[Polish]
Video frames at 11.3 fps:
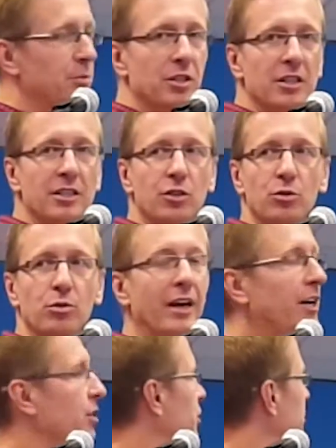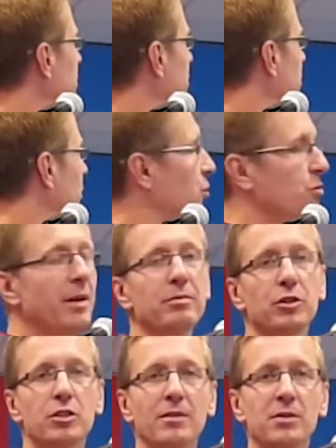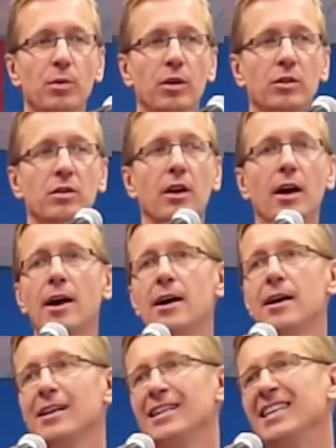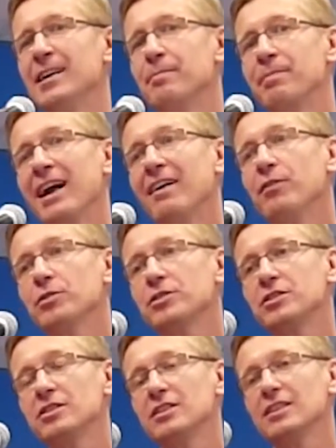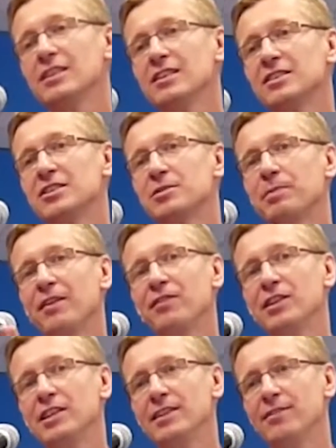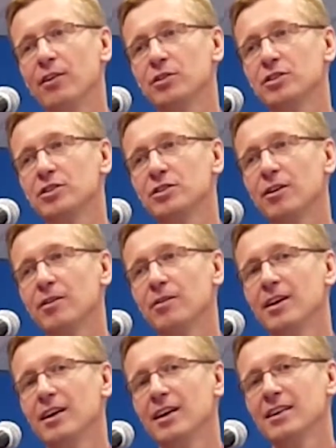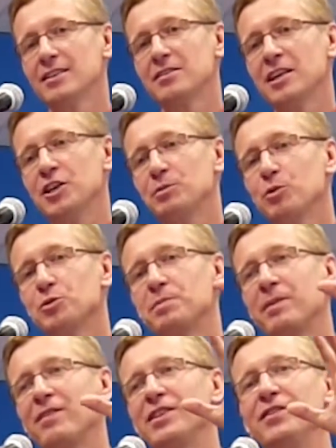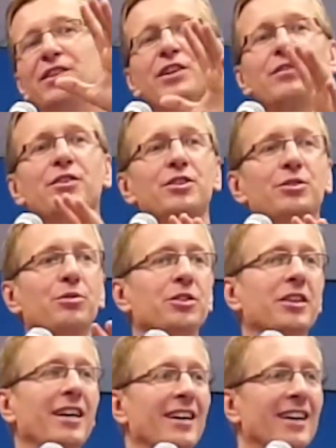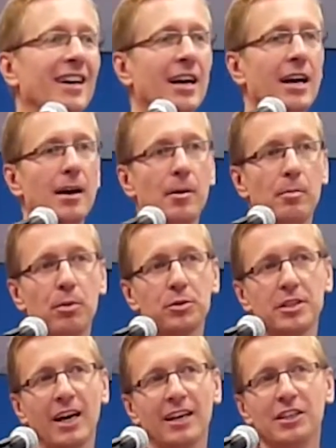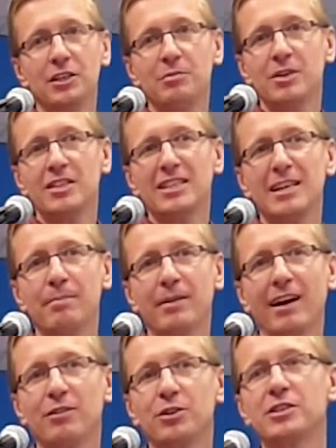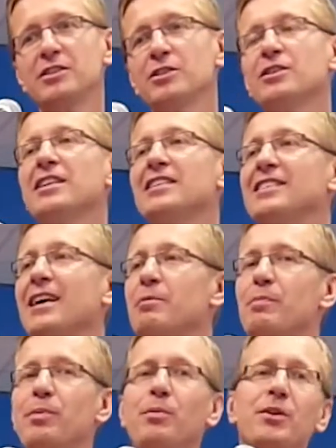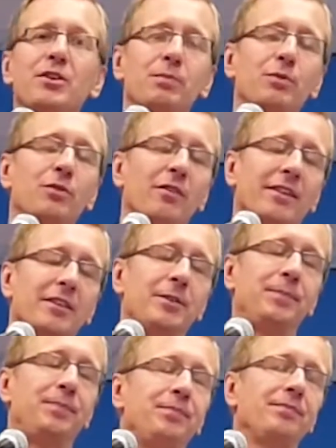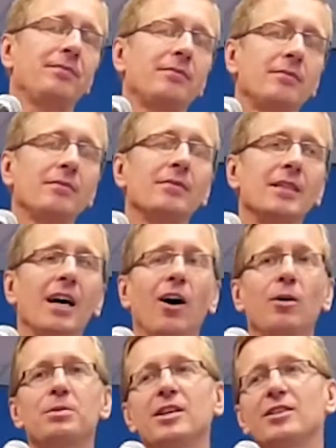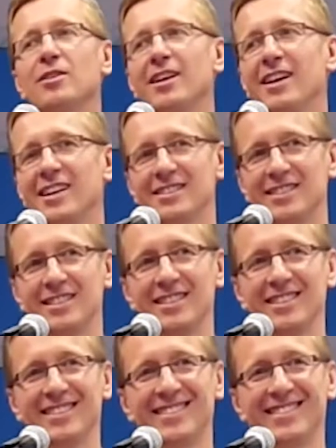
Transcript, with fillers: żeby się nie dać ujarzmić. Rozumiemy, że co ma wspólnego nieprawość ze sprawiedliwością. Zostaliśmy usprawiedliwieni w Chrystusie, poza nim jest nieprawość. Co teraz diabeł próbuje zbudować? Obszar tolerancji.